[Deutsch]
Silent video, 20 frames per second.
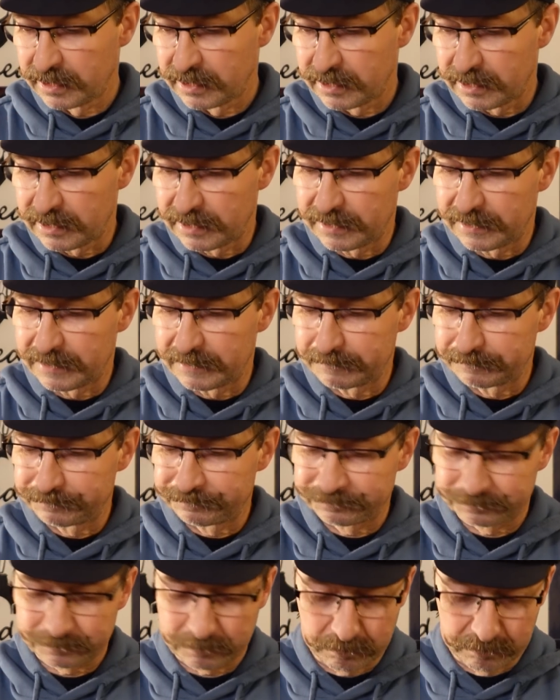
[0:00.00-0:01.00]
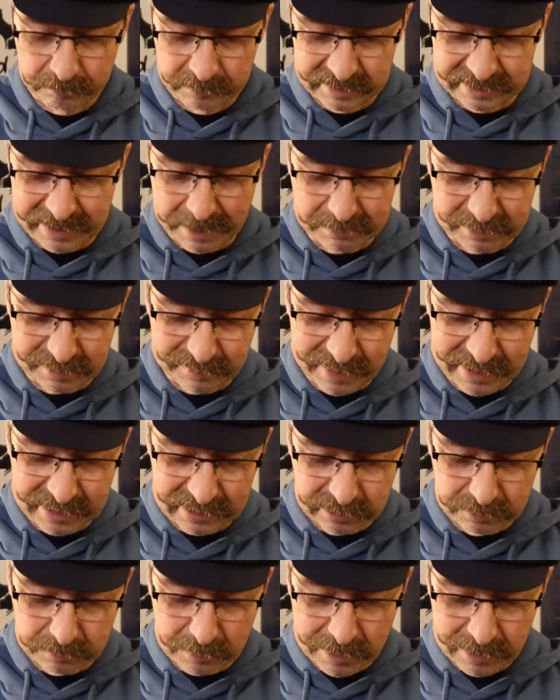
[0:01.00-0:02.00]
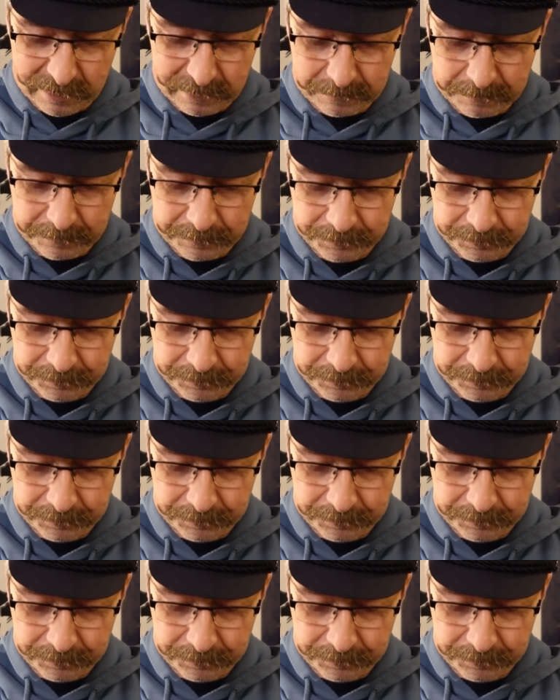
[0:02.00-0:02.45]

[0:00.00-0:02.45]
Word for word: ähm, selbst welche zu machen.